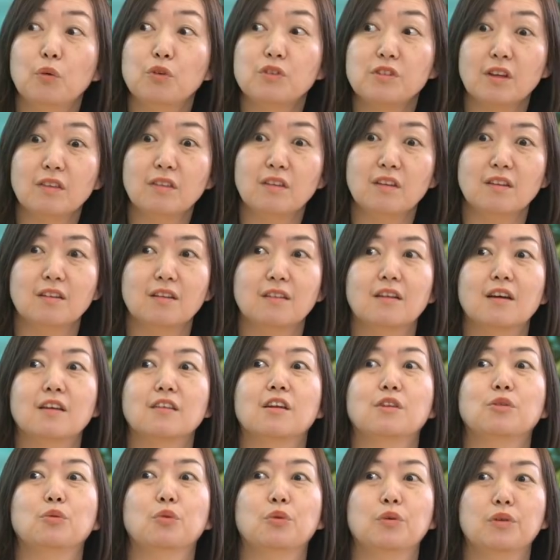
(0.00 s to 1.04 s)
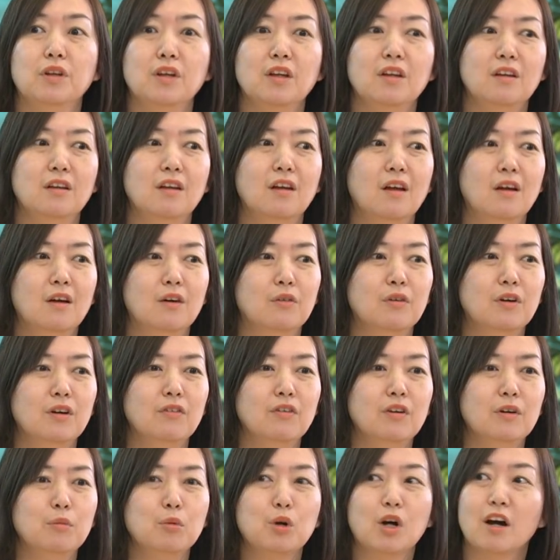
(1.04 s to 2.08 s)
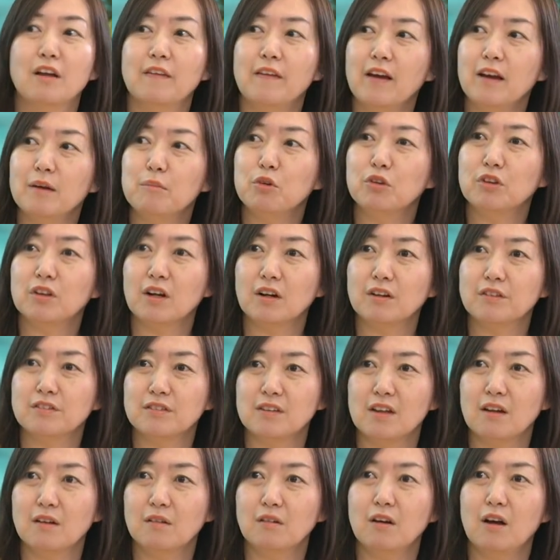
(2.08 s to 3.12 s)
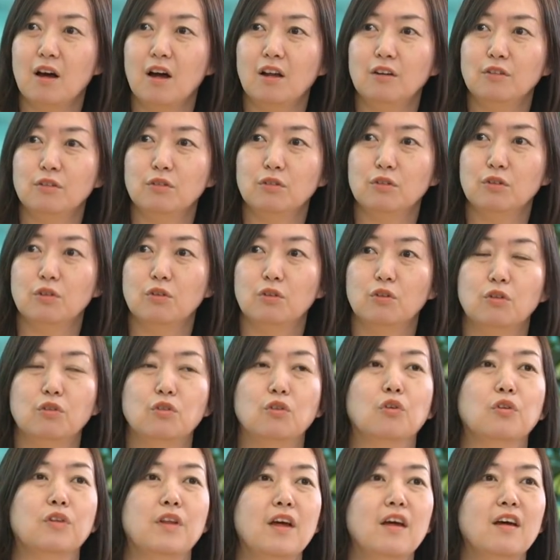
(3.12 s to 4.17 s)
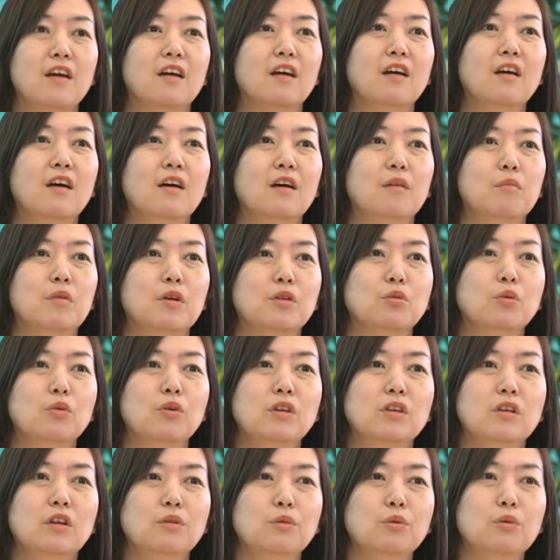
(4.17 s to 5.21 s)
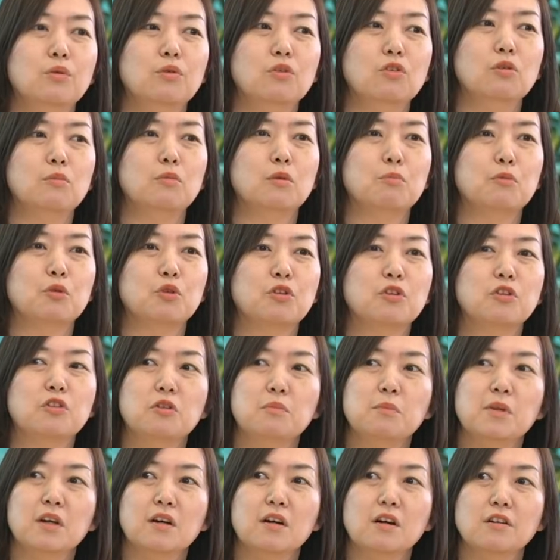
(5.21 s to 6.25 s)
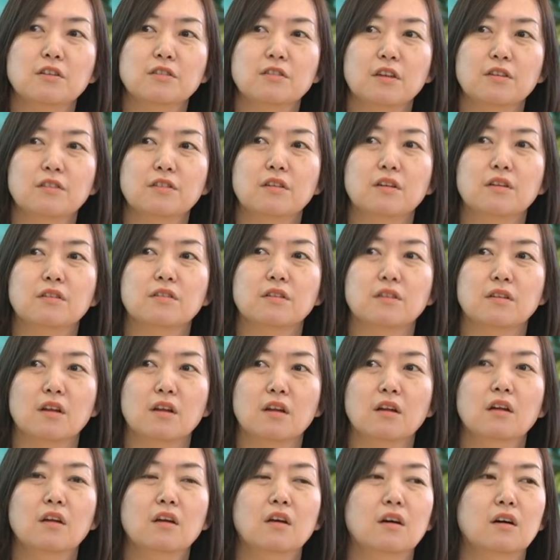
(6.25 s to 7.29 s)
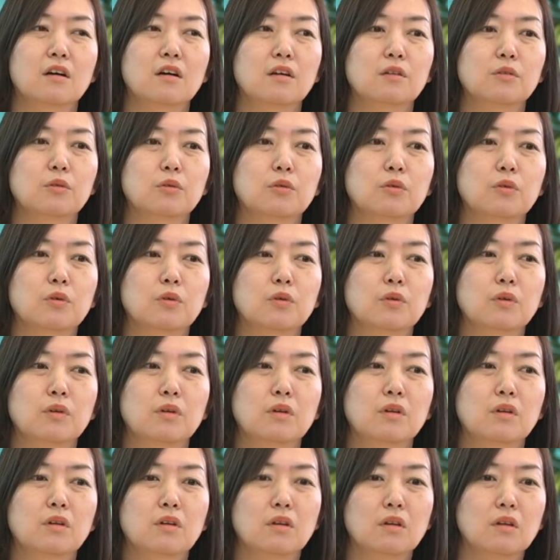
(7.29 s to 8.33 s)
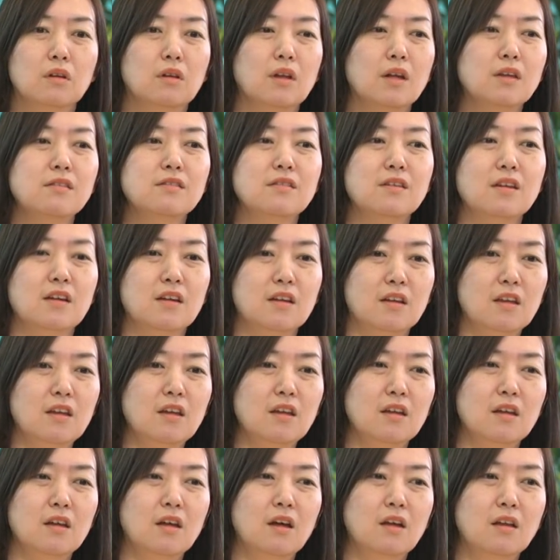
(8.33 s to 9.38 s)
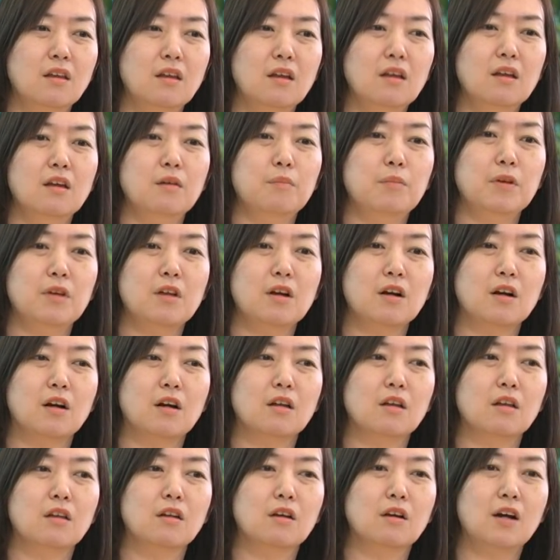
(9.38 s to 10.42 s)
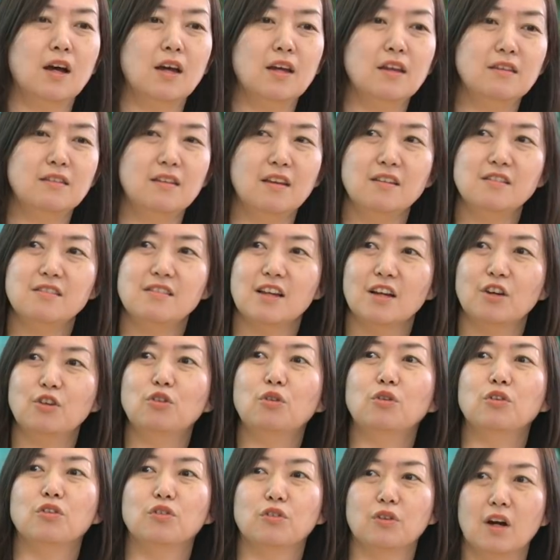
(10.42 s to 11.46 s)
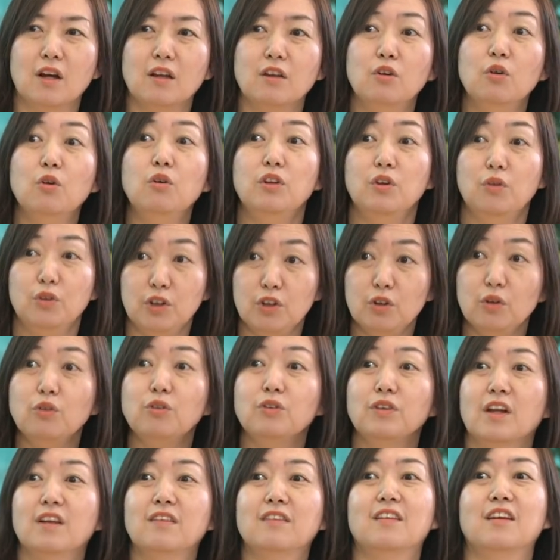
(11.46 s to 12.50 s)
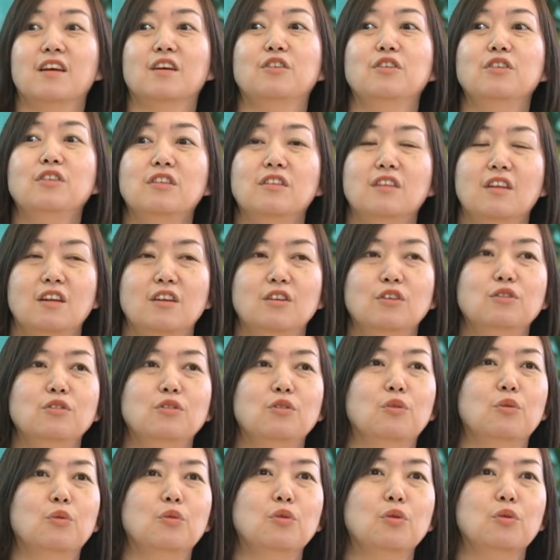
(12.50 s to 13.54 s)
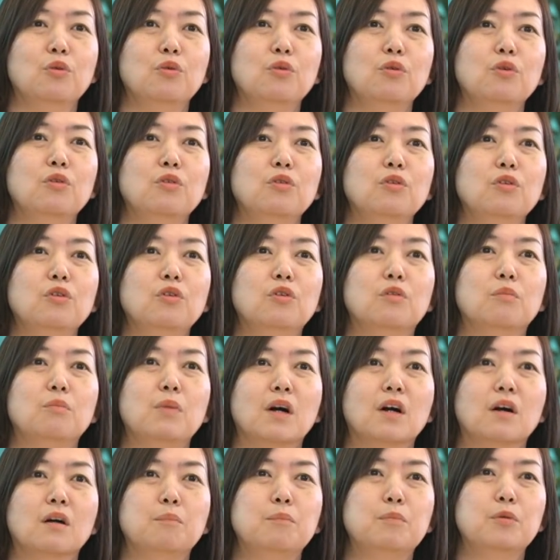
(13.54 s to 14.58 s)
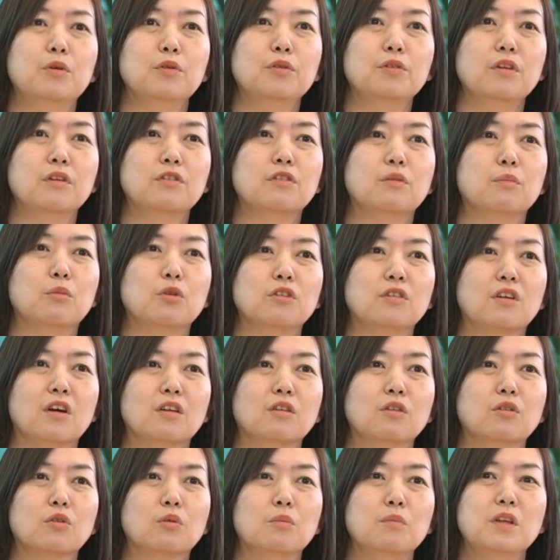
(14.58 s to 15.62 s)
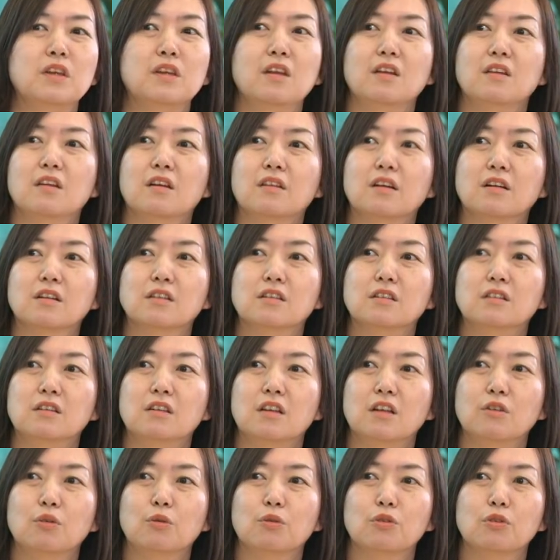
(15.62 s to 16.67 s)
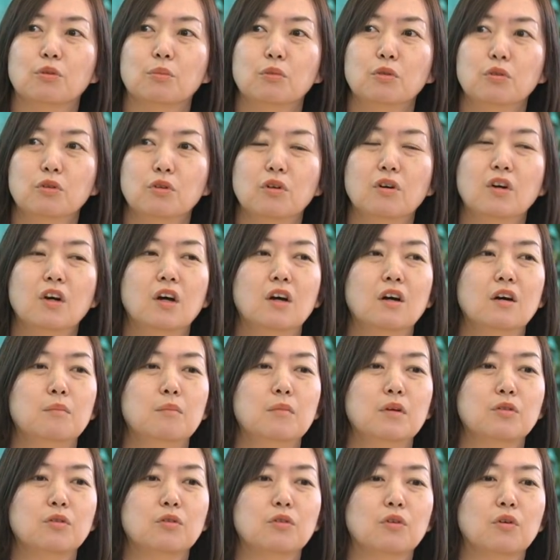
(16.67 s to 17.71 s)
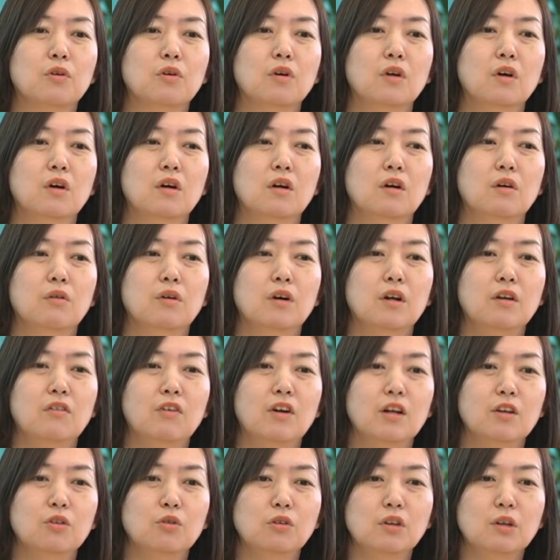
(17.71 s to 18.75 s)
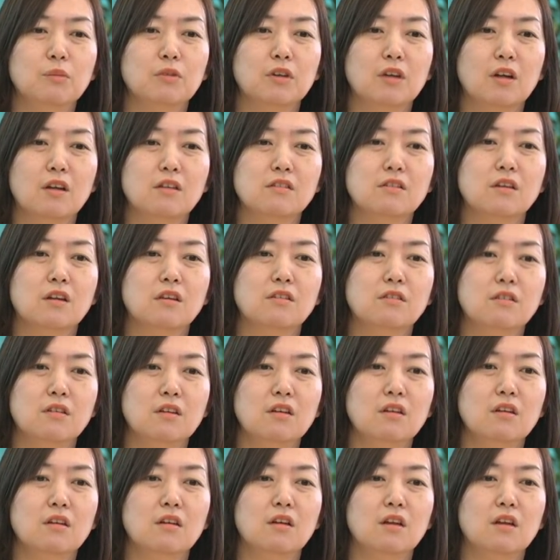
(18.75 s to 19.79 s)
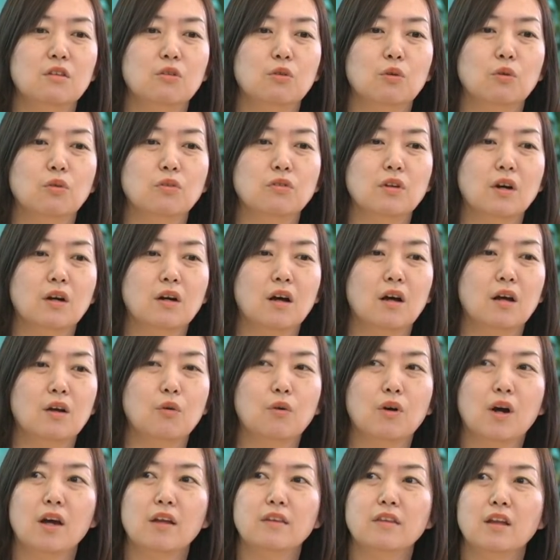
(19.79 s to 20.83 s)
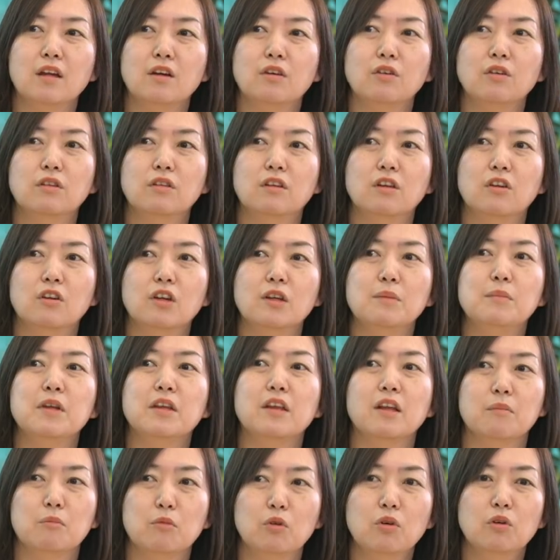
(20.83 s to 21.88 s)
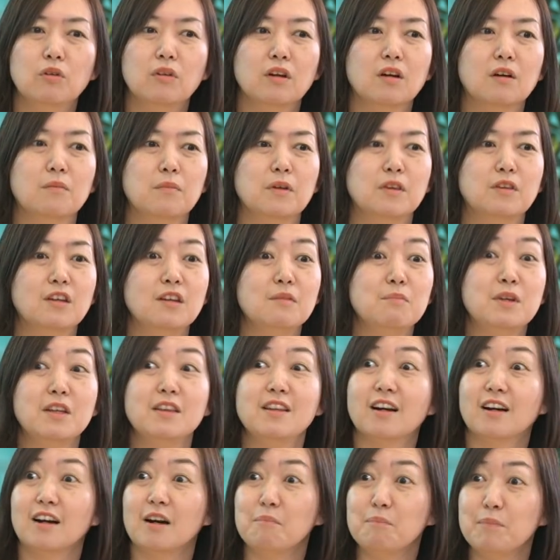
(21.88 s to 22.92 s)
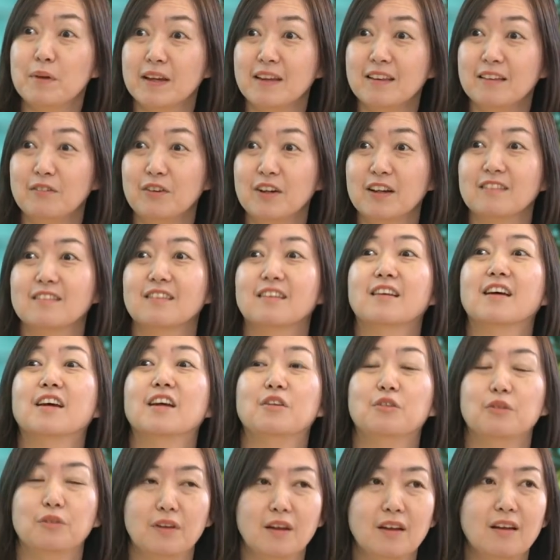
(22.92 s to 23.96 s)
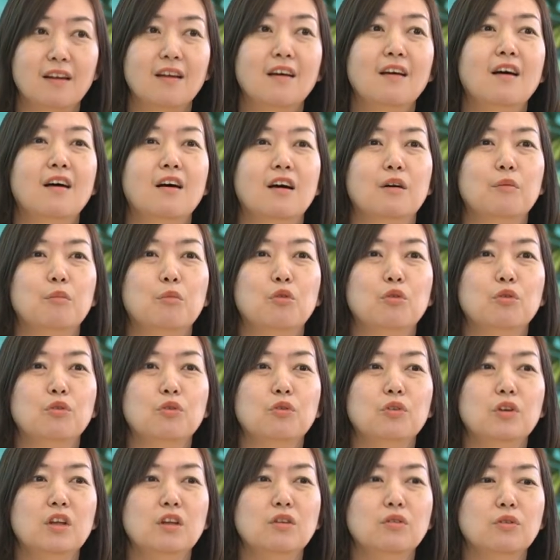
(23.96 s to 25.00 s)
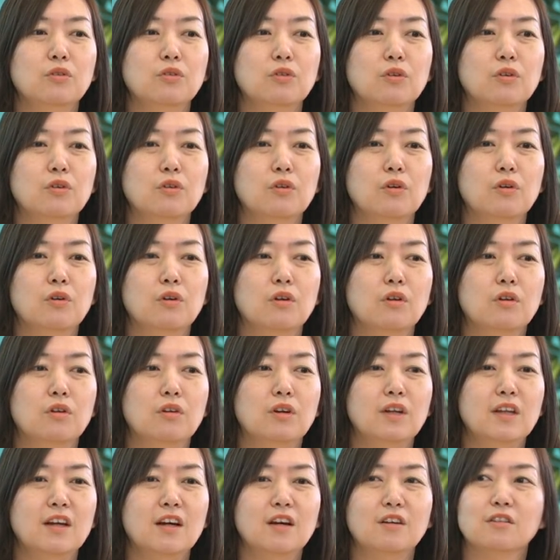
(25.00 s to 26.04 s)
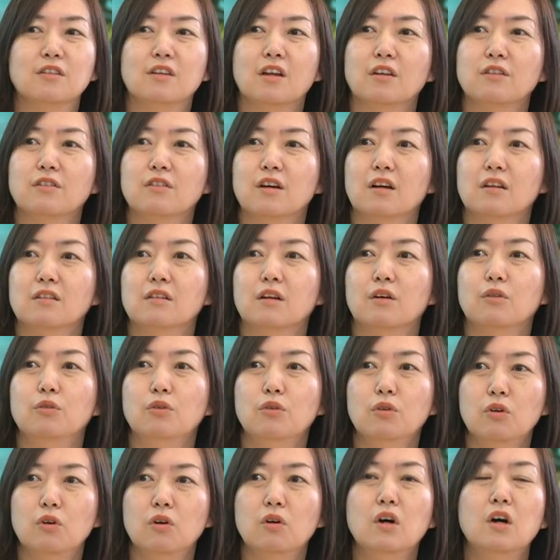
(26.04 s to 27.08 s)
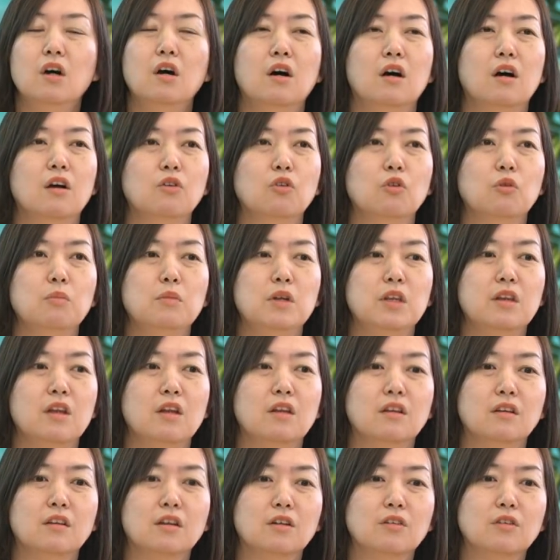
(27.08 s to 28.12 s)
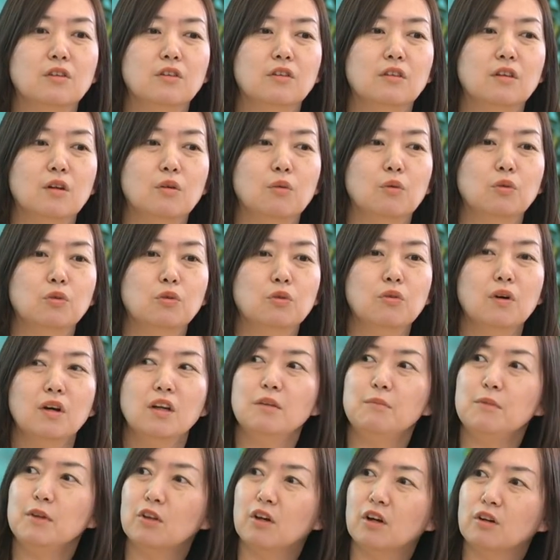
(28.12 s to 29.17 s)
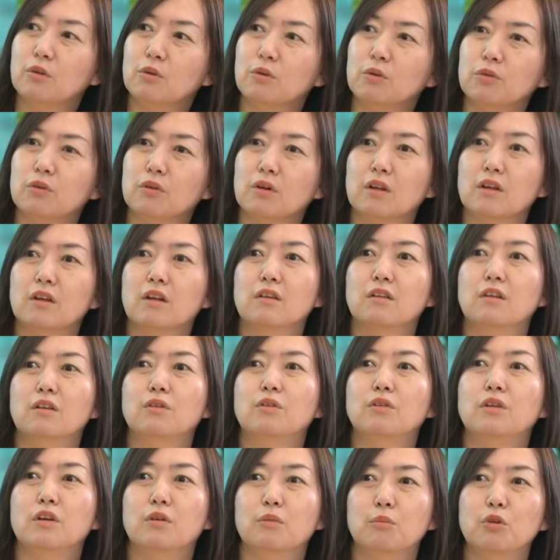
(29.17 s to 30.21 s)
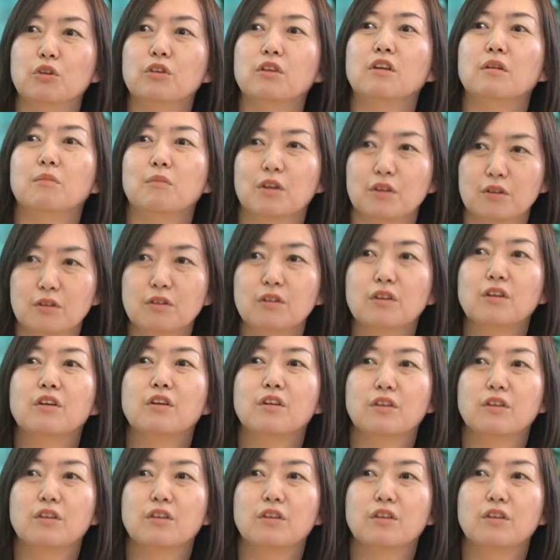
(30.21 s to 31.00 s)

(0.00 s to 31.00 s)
しゃっていただいた通り我々も課題もたくさんあるので、まあ、そういったところももう包み隠さずですね、あの出していきでやっぱりなんか改善していくというかよより良くなっていくっていうの、ところの、まあ、プロセスもちゃんと見ていただくっていうことも、まあ、その我々にとっても大事だし、えーと、社会を変えていくっていう意味でもなんか別にみんな完璧なわけじゃないので、うん、もう本当にそのリアルな姿をあの見ていただくっていうことは意味のあることかなっていうふうに思っています。うん